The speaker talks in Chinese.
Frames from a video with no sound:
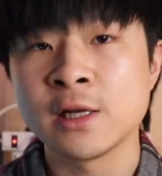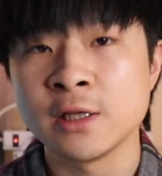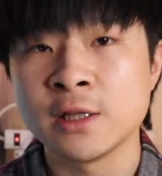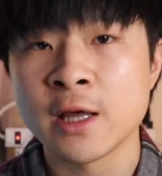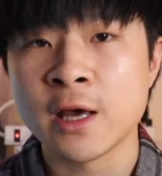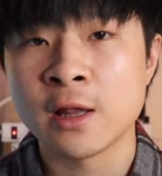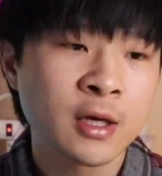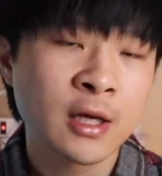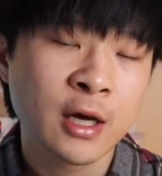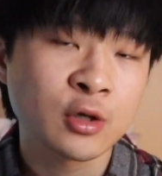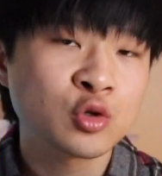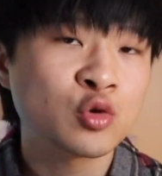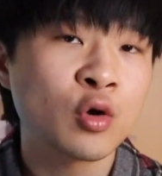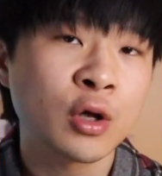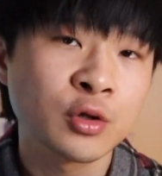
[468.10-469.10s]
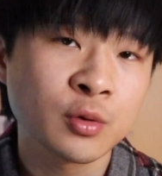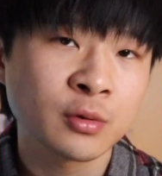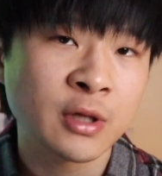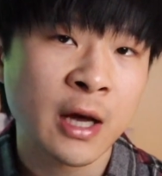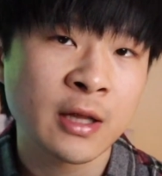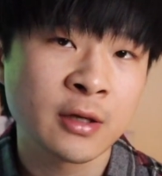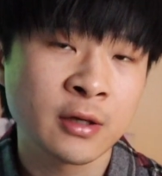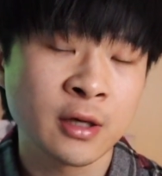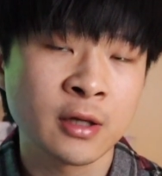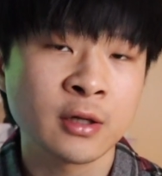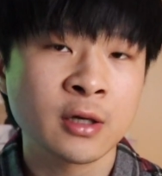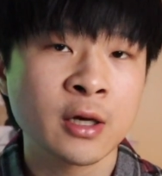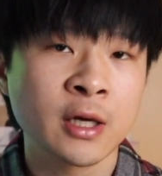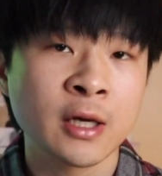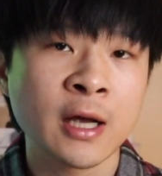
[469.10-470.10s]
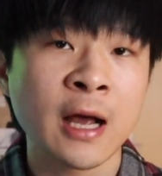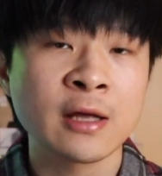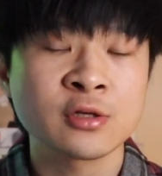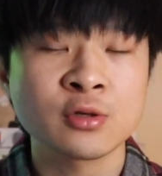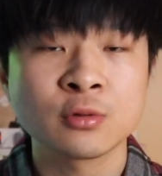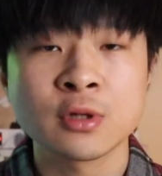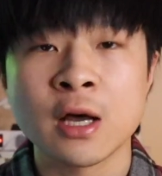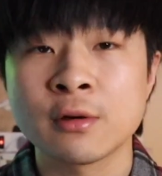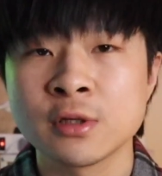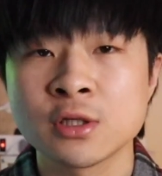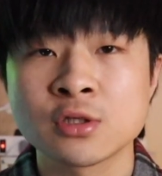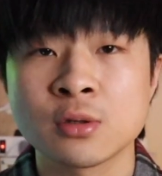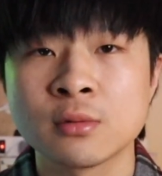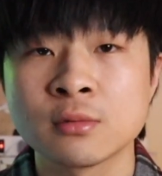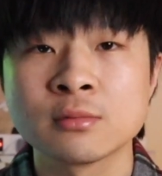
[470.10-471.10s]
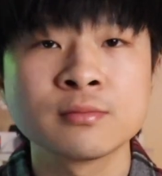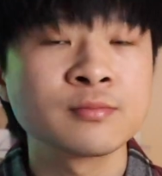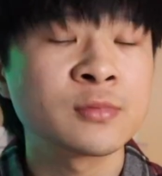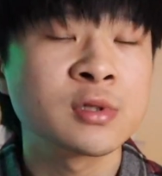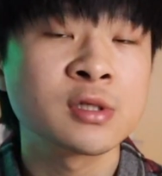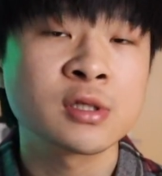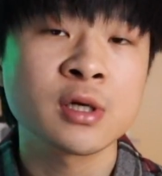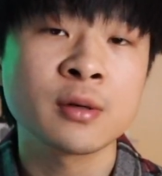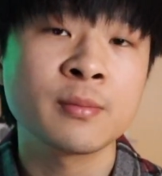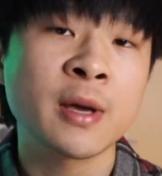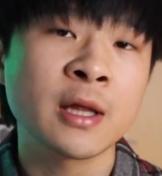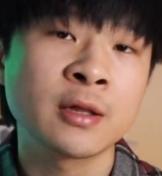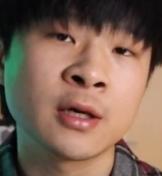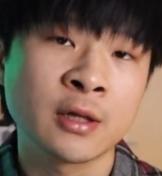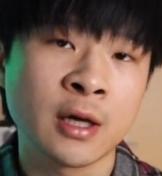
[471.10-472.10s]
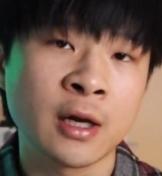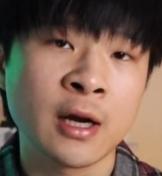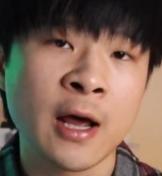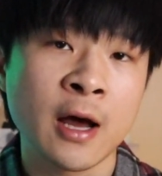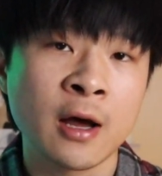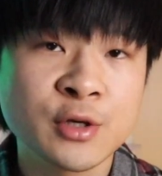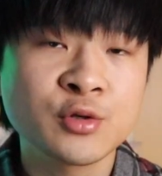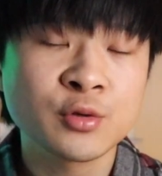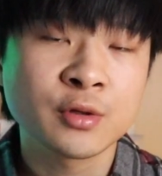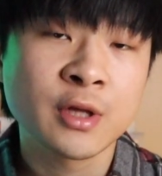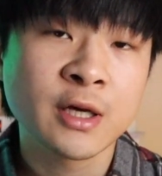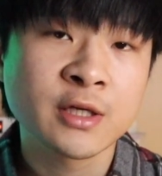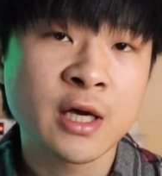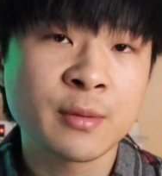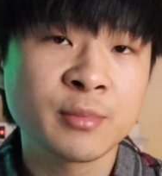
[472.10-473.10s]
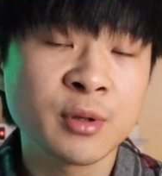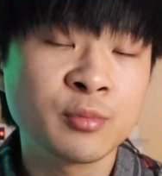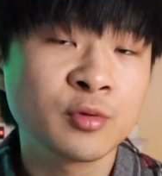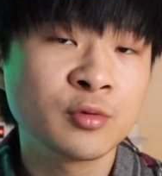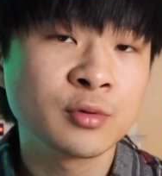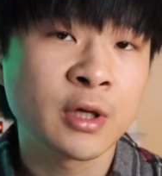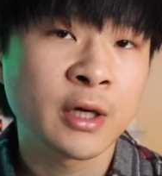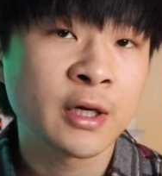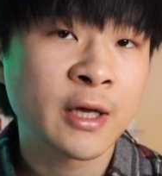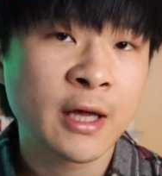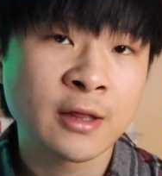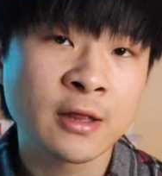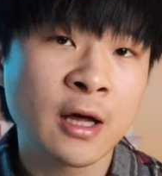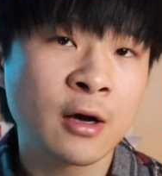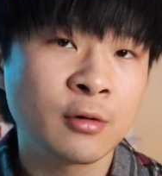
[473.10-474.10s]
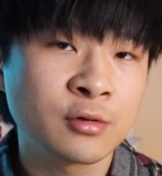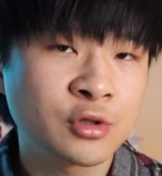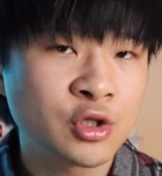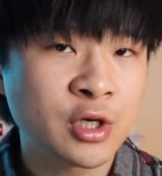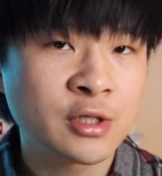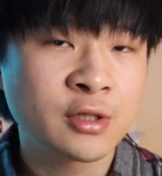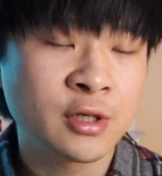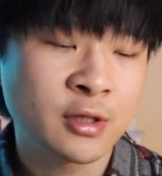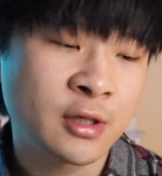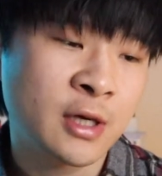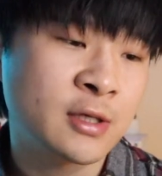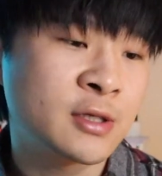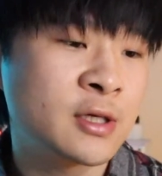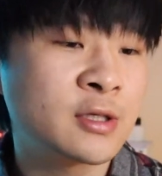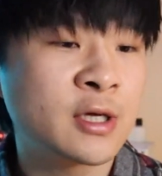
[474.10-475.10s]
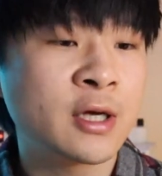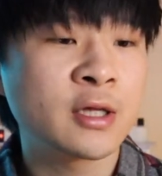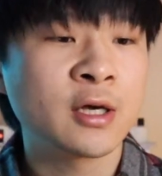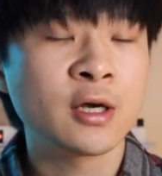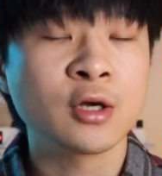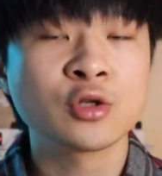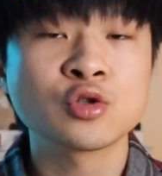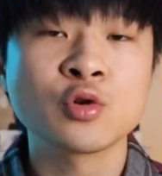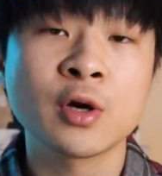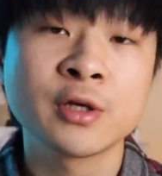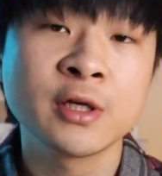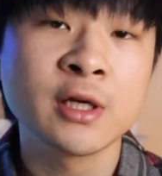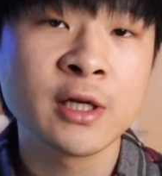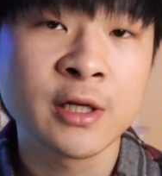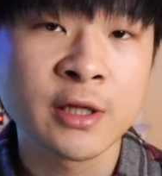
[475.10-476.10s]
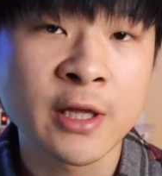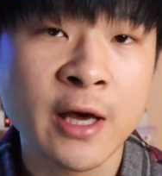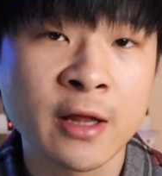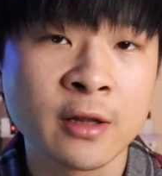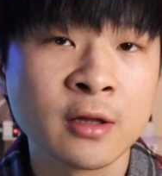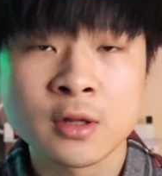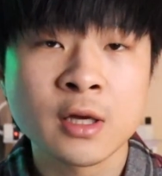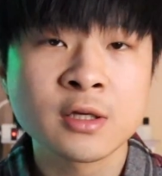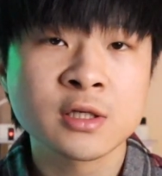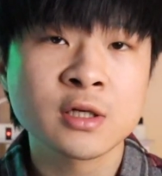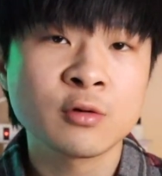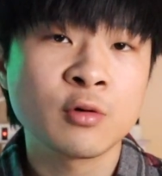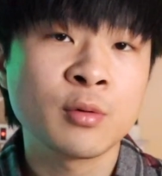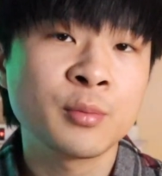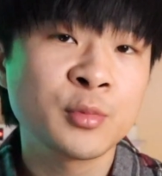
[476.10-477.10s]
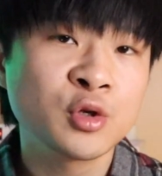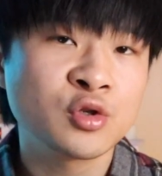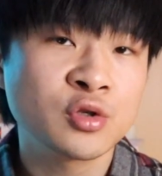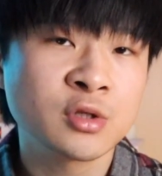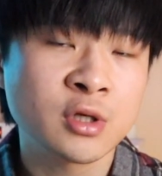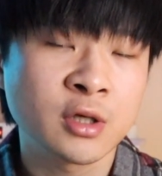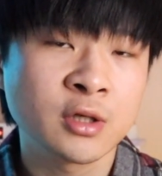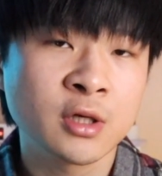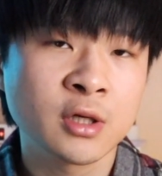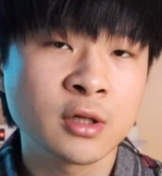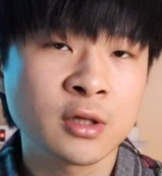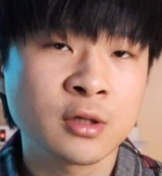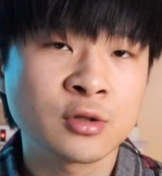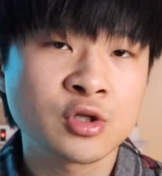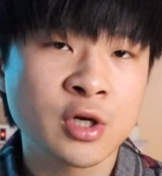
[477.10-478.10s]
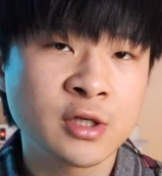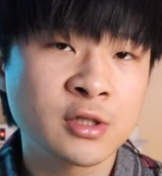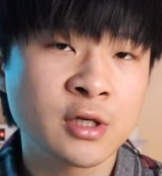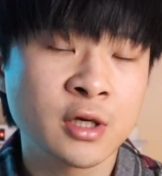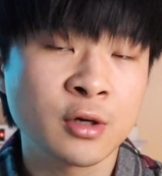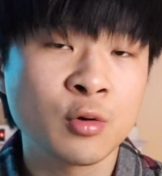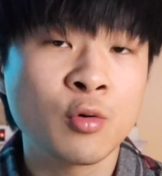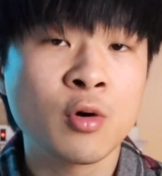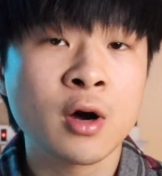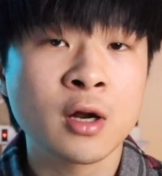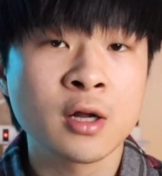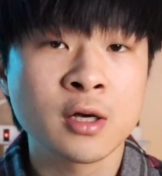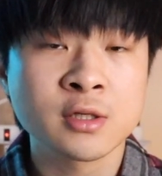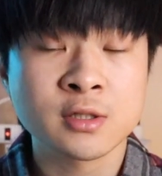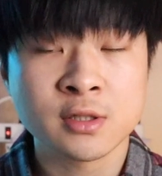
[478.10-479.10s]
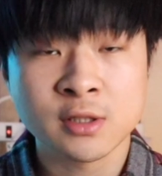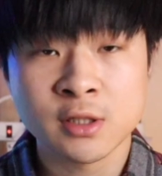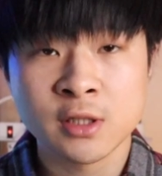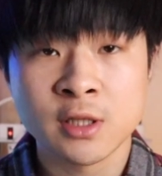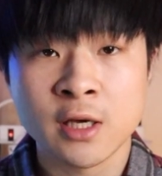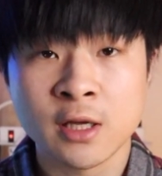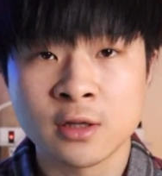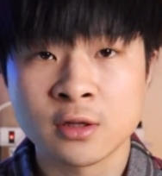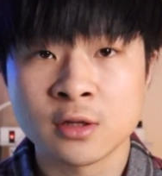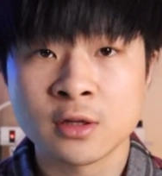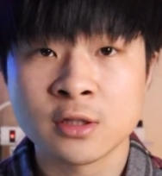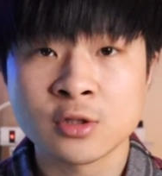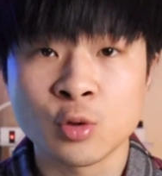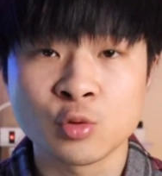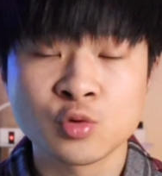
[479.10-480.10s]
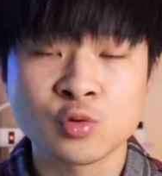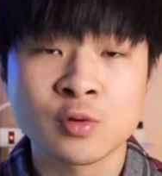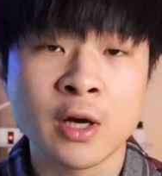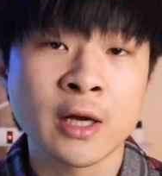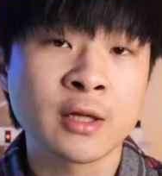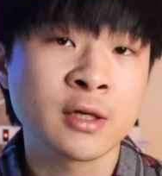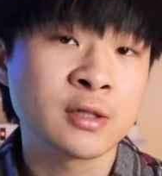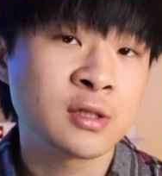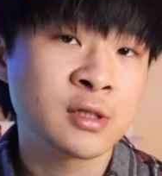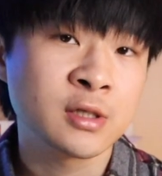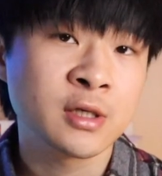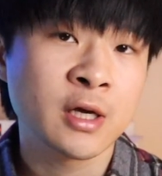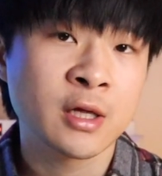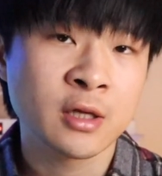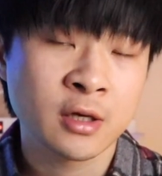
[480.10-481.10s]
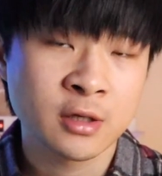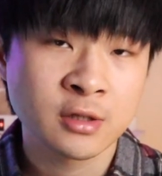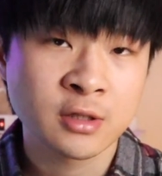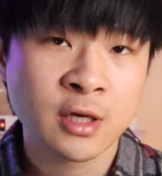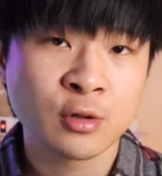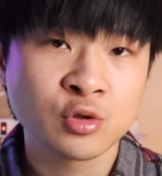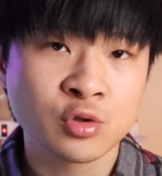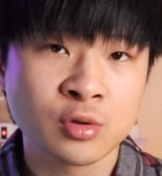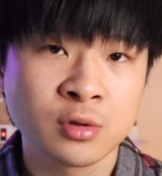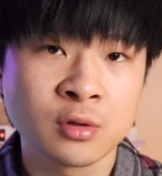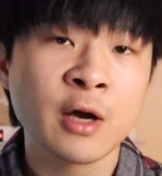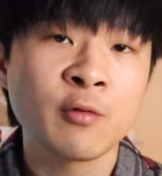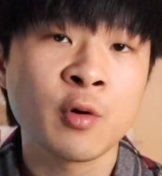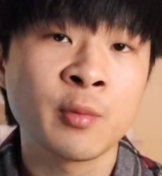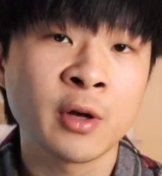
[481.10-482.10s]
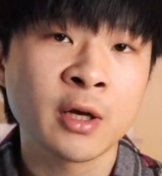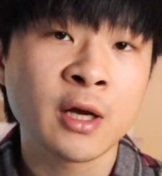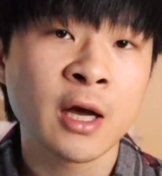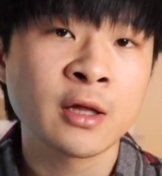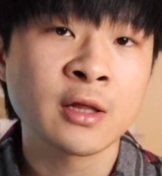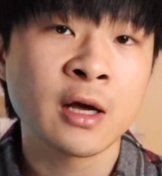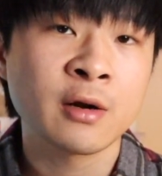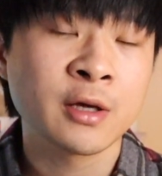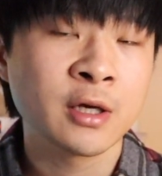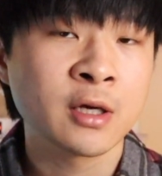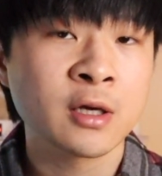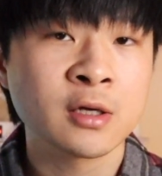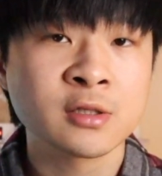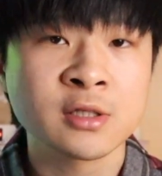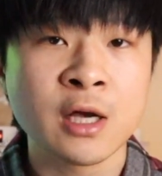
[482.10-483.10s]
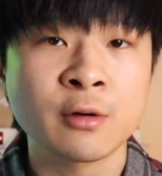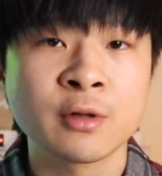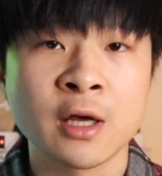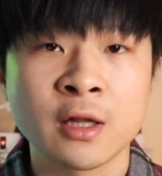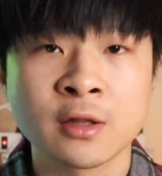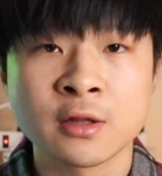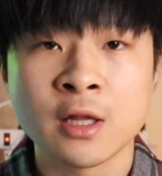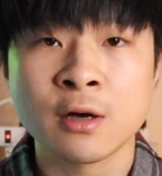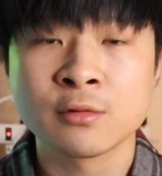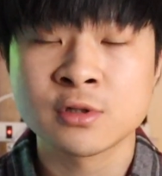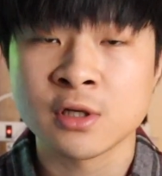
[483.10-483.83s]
理念，让穿用它的人可以感受到一种正面的能量。也许大家并不能 get 到 Justin 他现在的创意理念，但是我们必须承认，Justin 花了十一年。走出来的经验和教训，让我们看到了一个少年到